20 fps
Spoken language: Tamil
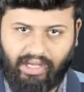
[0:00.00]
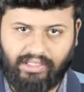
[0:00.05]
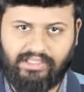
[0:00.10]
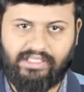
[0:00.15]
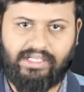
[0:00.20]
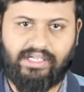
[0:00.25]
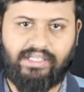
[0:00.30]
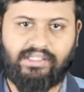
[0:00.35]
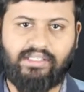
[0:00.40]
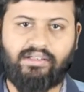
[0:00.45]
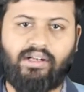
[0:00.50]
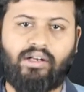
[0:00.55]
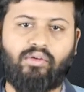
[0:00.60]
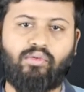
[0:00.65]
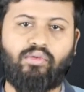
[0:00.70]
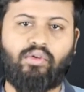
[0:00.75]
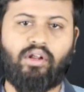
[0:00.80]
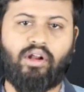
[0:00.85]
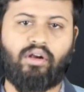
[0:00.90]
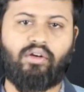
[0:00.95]
அதுக்கடுத்த நாள்
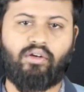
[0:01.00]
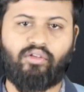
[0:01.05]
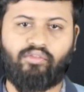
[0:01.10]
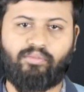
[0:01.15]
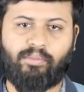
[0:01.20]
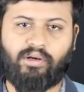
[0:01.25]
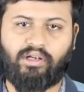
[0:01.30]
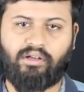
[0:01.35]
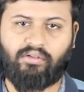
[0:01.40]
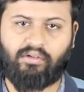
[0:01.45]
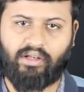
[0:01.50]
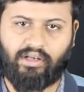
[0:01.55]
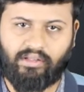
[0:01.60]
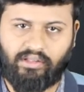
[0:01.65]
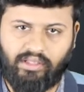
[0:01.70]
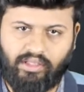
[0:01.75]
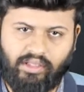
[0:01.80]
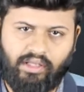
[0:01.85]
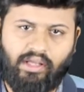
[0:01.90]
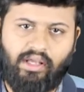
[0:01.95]
இன்னொரு அனௌன்ஸ்மெண்ட்
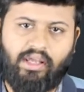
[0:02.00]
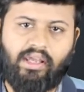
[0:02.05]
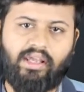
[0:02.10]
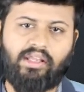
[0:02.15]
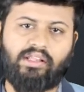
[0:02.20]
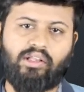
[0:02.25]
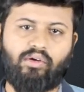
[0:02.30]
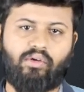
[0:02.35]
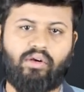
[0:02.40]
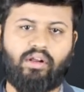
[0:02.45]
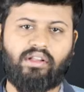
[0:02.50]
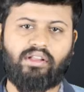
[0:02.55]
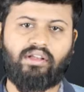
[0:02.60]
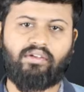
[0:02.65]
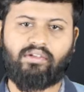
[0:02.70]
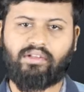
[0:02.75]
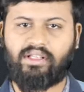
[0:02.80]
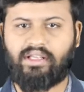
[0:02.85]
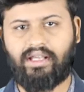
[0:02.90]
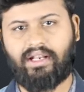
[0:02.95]
வருது இந்த குழந்தை
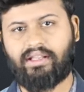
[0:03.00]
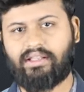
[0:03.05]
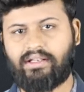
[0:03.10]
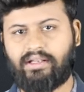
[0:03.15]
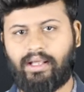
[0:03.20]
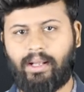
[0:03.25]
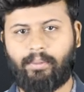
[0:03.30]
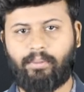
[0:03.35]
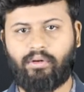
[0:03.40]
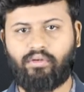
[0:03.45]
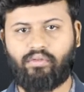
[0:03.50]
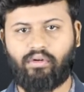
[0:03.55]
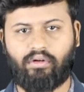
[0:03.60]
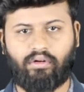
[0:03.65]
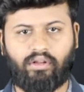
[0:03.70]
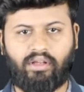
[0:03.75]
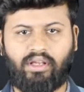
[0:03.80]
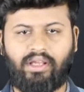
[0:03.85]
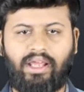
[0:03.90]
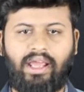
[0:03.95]
வந்து இறந்துட்டா அப்படின்னு
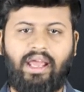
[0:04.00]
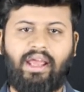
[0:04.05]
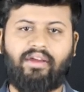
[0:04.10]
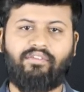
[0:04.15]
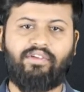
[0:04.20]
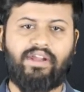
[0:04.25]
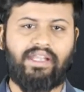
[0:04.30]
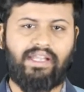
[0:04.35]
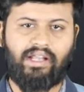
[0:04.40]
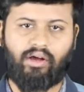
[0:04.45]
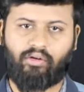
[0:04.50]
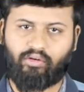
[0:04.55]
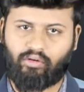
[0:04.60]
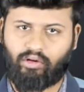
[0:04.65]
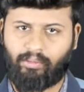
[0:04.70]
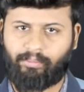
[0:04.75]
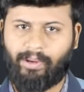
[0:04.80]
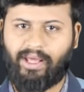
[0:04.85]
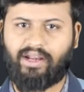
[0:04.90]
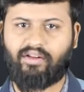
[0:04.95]
சொல்லிட்டு வீட்டில்
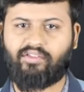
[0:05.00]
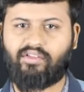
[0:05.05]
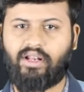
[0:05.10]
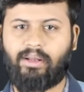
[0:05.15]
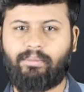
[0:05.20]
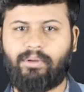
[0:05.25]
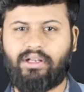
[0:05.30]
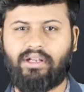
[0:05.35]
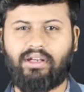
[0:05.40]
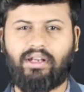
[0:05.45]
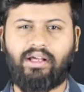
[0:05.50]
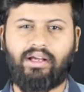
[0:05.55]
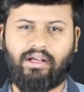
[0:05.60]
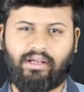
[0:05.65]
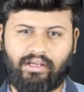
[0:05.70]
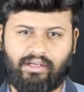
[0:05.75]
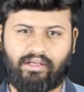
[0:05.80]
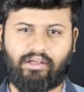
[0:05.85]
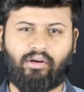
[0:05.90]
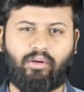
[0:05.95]
அவங்களோட பேரண்ட்ஸ்லாம் பார்த்திங்கன்னா
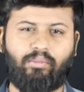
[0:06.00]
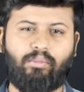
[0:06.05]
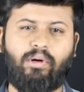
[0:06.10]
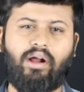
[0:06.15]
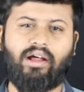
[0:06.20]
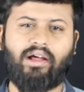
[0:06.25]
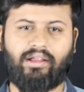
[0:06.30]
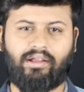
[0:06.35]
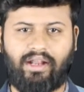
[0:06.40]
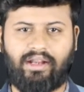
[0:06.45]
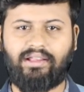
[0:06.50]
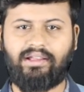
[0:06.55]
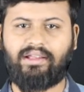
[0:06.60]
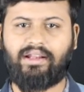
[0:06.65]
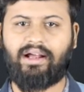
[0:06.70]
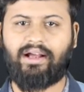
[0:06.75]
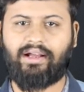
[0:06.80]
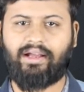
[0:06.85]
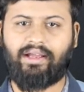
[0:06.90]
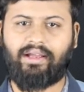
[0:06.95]
ரொம்ப
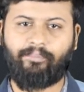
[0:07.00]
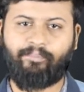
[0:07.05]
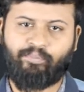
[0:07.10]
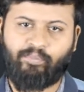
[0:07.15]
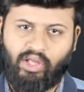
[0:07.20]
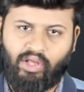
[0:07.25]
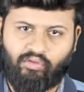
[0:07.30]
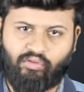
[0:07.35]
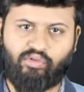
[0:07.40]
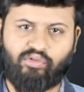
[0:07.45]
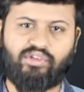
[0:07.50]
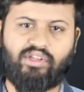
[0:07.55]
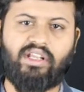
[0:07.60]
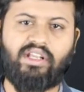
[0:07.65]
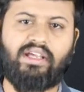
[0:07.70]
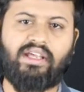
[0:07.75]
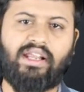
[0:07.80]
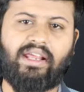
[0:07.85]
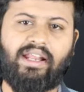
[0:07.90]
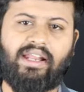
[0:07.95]
அழுகிறாங்க சுற்றி
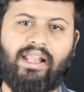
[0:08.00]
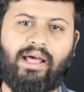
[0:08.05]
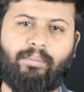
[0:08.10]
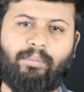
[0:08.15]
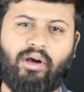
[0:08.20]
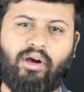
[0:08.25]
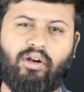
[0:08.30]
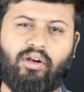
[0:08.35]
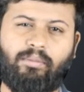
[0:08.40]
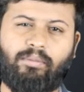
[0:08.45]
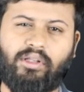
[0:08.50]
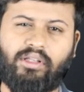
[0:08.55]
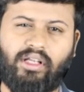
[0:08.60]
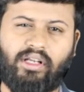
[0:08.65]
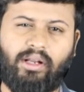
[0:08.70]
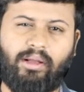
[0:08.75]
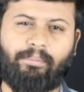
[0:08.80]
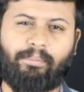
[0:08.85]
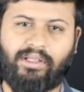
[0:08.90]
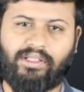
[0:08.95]
இருக்கிற எல்லா மக்களும்
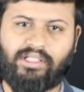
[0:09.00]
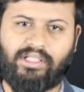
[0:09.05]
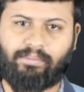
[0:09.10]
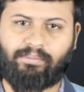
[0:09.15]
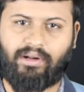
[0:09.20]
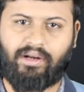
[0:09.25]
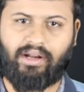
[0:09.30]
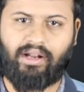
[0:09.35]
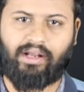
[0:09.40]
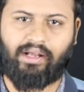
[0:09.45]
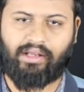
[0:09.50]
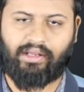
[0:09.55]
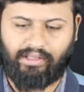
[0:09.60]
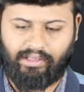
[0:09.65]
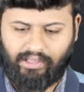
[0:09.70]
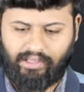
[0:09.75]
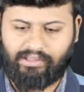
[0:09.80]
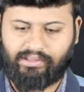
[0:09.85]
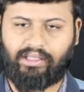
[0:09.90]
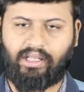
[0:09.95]
பார்த்திங்கன்னா பதட்டப்படுறாங்க
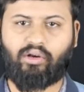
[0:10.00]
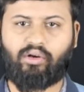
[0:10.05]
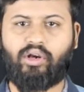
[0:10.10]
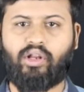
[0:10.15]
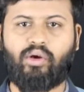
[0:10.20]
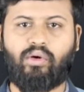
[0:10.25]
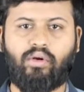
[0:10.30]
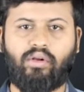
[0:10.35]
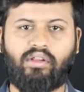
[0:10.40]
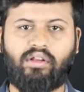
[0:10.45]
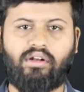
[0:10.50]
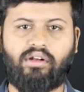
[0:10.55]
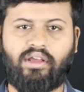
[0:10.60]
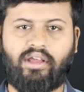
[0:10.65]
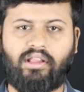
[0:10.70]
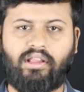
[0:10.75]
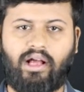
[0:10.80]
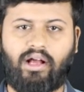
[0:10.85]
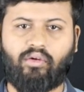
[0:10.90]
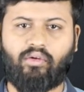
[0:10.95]
தன்னுடைய
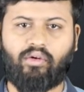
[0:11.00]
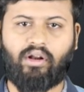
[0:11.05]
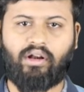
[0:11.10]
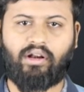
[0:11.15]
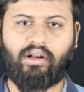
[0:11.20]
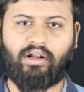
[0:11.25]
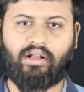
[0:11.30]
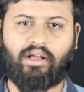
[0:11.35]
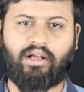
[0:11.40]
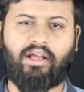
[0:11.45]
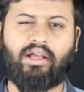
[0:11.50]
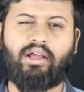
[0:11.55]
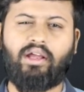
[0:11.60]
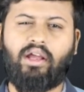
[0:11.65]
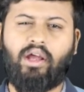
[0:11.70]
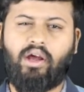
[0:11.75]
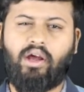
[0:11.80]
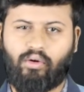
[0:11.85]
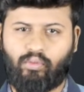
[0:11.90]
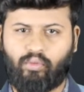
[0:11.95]
குழந்தைகளுக்கு இதாகக்கூடாதுன்றக்காக
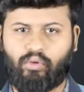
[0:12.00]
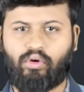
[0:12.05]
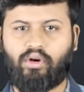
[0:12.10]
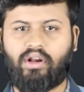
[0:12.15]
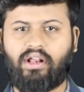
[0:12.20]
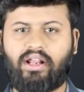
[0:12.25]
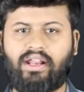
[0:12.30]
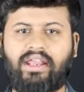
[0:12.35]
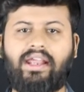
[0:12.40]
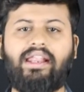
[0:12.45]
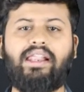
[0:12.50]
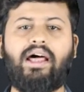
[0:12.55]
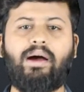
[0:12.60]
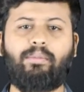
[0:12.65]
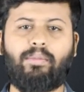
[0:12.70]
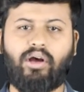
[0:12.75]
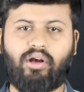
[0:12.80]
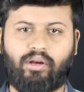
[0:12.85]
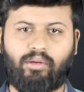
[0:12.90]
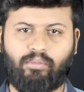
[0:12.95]
ஊரில் இருக்கிற எல்லா
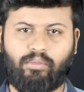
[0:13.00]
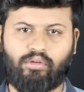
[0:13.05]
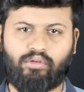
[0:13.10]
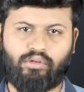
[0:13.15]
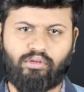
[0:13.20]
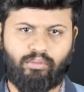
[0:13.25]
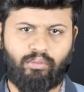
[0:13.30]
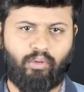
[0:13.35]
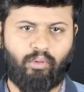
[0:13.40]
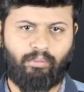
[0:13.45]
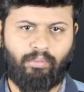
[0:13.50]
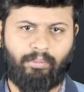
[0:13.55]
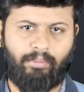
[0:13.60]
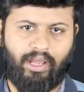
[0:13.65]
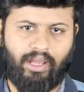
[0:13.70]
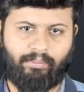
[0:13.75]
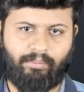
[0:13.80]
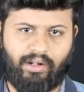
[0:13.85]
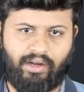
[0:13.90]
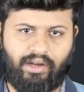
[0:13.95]
மக்களும் வந்து ரொம்ப
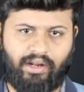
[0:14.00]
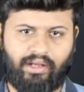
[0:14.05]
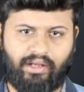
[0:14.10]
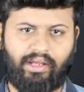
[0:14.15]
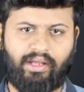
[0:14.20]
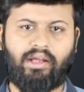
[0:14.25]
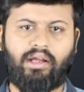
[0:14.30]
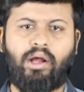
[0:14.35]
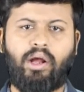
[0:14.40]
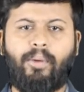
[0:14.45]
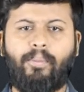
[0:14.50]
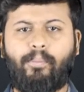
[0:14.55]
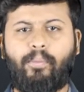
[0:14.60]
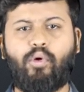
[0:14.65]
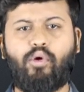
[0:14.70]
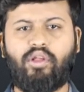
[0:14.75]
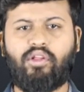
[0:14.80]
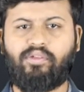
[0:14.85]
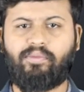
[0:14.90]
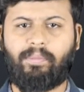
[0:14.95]
பயப்படுறாங்க
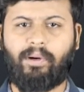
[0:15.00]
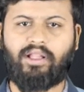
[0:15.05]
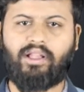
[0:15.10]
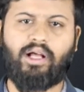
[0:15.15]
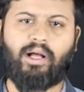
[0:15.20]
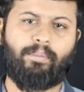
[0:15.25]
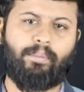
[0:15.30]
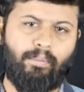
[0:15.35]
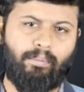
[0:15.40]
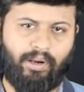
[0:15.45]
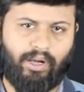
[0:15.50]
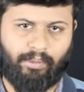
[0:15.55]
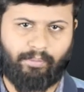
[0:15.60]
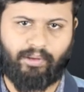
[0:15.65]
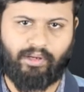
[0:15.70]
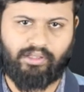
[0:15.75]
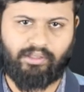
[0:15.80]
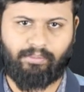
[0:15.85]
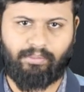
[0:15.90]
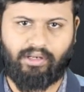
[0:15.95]
போலீஸ் பாதுகாப்பு
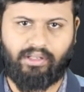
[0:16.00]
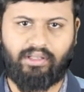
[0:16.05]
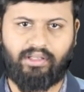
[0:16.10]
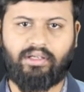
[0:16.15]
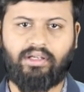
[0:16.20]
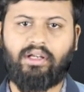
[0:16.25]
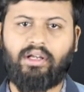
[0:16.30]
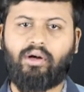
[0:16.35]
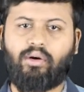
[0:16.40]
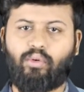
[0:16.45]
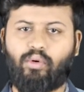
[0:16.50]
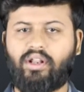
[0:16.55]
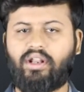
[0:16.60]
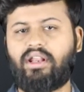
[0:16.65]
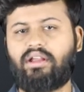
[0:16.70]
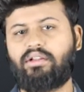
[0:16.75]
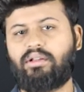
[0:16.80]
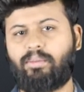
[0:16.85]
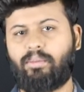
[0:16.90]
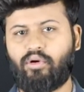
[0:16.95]
பலப்படுத்தப்படுது
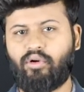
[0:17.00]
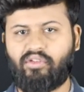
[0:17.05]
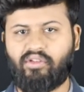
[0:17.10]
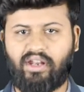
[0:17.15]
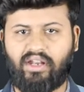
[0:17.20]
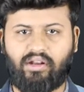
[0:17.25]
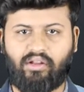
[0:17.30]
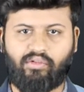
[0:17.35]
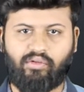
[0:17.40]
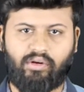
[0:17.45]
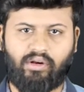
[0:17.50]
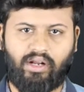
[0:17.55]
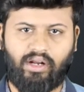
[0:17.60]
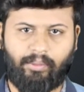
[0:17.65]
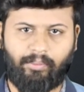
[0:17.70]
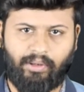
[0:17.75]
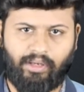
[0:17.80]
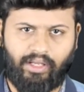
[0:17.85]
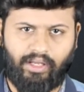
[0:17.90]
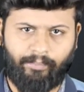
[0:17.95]
உடனே வந்து போலீஸில் என்ன
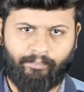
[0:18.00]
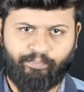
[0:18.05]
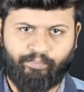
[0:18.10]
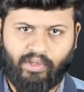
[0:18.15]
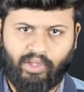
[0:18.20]
சொல்கிறாங்க அப்படின்னா